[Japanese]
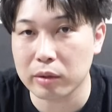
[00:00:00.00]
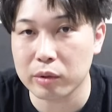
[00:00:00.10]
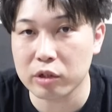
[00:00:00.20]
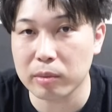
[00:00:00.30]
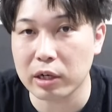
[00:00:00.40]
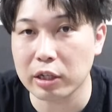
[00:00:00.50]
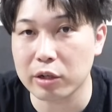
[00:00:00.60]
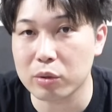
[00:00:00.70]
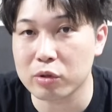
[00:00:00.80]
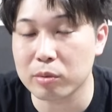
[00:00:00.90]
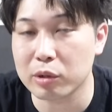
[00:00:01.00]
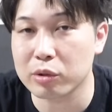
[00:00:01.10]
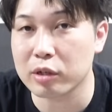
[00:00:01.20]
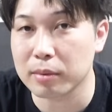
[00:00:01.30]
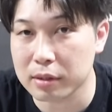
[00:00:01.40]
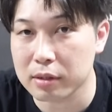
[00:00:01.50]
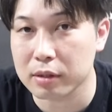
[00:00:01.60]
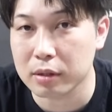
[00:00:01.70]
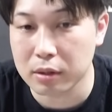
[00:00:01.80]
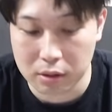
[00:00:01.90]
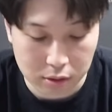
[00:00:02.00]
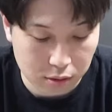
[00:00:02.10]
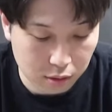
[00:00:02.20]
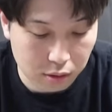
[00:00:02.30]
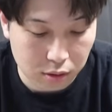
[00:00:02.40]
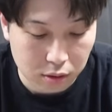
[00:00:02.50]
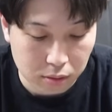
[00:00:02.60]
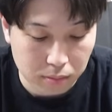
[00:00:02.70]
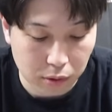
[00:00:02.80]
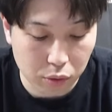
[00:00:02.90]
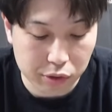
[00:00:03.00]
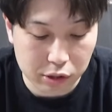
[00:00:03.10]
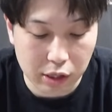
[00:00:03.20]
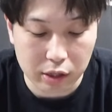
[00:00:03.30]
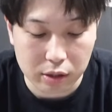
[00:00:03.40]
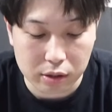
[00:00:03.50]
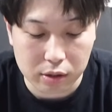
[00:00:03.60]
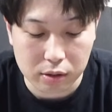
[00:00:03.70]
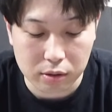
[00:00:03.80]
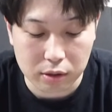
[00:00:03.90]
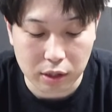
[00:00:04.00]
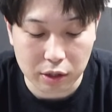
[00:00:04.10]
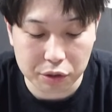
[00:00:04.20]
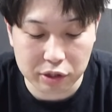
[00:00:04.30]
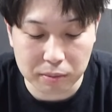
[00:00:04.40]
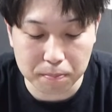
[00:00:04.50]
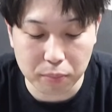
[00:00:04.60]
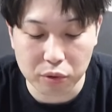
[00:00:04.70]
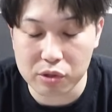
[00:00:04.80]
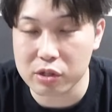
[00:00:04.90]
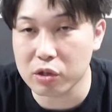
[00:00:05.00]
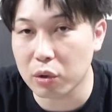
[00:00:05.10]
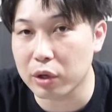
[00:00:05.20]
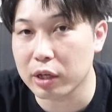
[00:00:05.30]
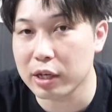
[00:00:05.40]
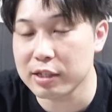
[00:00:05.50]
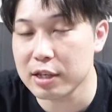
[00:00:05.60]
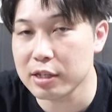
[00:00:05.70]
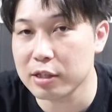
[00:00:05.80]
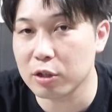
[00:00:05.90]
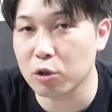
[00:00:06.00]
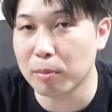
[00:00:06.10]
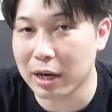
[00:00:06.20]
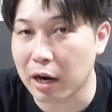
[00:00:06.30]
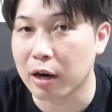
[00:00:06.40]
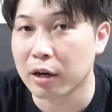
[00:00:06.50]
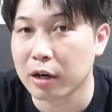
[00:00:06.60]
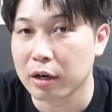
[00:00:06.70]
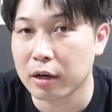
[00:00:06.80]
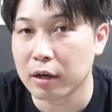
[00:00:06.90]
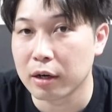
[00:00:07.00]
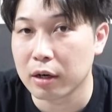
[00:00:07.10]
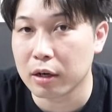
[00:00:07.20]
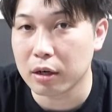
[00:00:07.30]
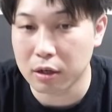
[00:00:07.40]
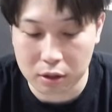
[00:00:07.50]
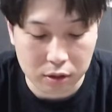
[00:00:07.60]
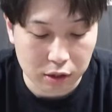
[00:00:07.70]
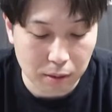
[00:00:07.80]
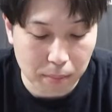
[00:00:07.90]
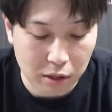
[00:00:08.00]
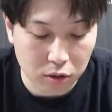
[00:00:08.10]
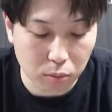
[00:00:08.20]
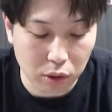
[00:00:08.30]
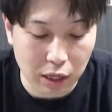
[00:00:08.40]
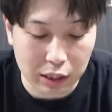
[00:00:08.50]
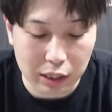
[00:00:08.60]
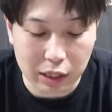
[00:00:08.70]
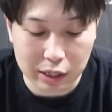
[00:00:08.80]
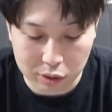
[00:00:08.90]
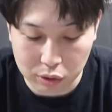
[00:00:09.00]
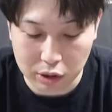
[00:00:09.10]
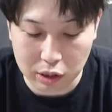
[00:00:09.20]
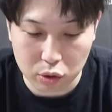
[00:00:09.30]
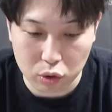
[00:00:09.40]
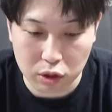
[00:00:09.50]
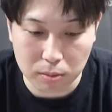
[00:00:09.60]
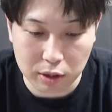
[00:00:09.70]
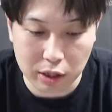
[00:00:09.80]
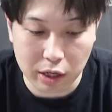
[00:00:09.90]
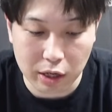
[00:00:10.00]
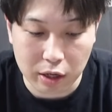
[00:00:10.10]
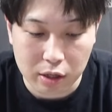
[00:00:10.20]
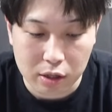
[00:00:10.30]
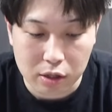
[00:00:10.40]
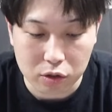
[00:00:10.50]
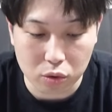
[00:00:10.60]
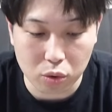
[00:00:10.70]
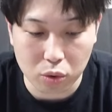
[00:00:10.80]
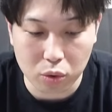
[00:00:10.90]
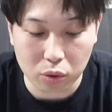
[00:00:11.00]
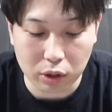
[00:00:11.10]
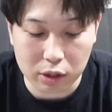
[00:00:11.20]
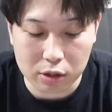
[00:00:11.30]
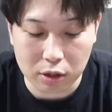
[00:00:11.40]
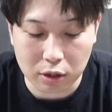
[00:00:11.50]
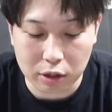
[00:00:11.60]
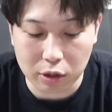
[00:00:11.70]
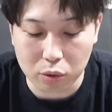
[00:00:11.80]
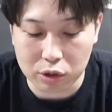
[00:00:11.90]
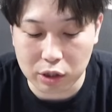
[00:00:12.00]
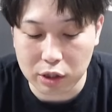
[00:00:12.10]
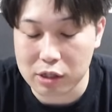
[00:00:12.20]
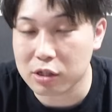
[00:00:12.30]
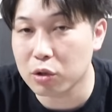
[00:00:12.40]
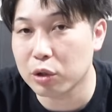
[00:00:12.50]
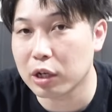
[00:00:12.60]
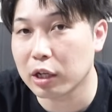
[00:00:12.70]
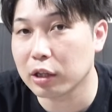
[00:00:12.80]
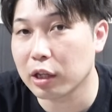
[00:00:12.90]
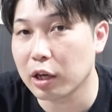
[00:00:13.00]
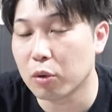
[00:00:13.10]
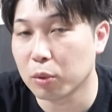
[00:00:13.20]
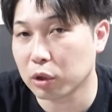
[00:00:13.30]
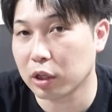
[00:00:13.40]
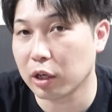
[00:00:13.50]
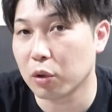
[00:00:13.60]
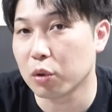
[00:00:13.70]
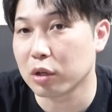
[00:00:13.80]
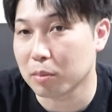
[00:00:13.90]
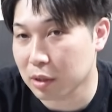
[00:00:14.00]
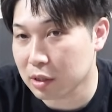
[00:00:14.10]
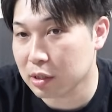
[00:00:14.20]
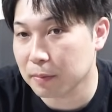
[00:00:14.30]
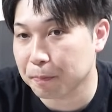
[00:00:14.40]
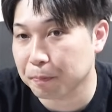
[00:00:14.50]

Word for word: は福島かなりおすすめでございます。うん。こいつね、殴りシンプル強い SS 止まらん、うん、うん、でバフもかけられるっていう意味でその点差かなり個人的には強いなって思っております